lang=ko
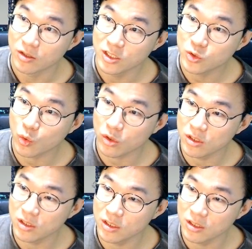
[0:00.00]

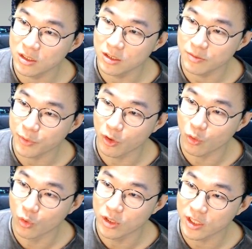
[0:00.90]
이쪽은
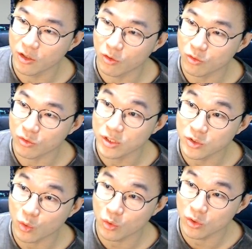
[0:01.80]
별로 오르는 게 없고
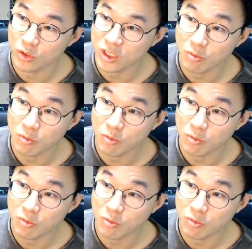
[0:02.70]
이쪽은